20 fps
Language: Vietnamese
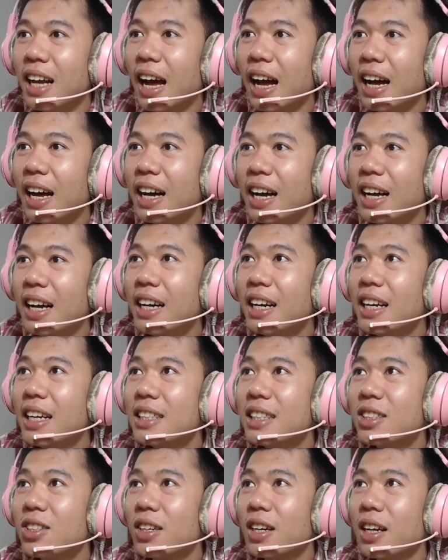ha,
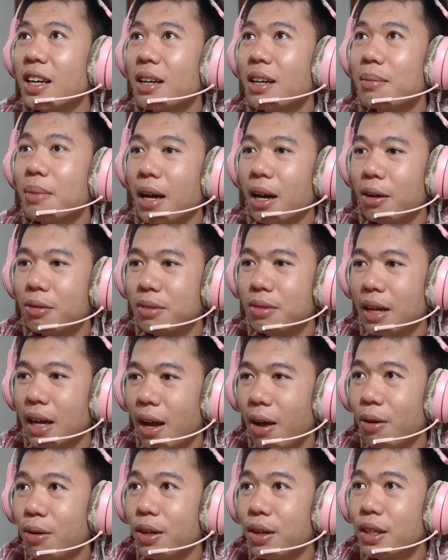cho kẻ địch bài học
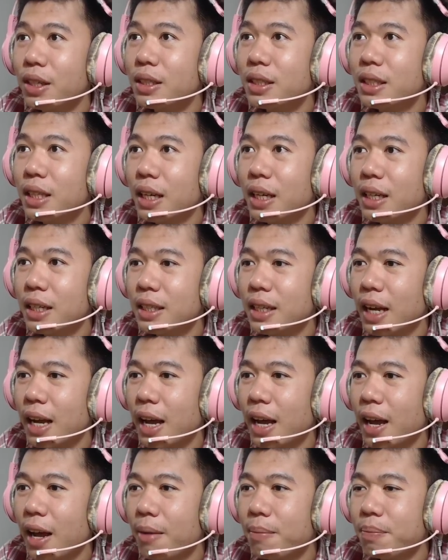nào. Xin
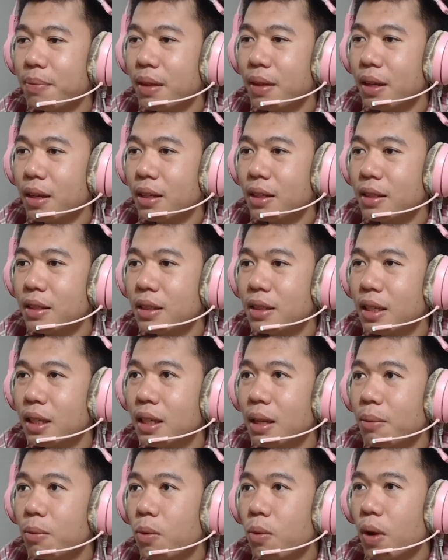
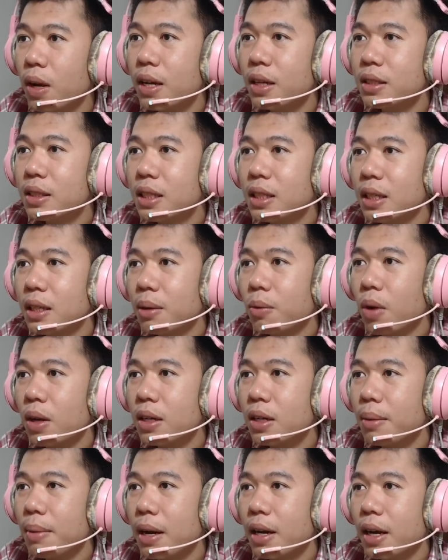thêm quân
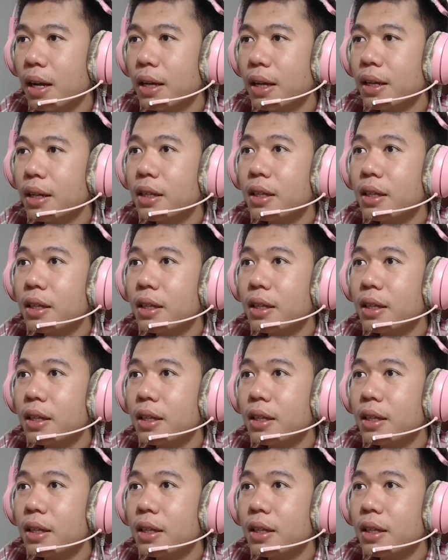các bạn ơi.